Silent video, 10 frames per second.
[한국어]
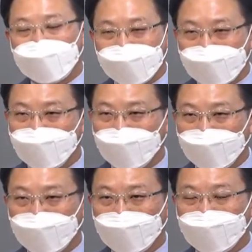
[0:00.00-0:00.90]
관심이
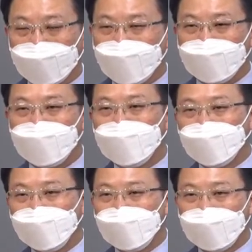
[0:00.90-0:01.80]
없고
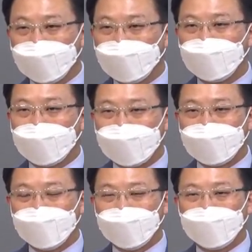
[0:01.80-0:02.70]
정의로운 것에는
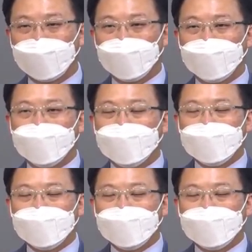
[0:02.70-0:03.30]
관심이 없고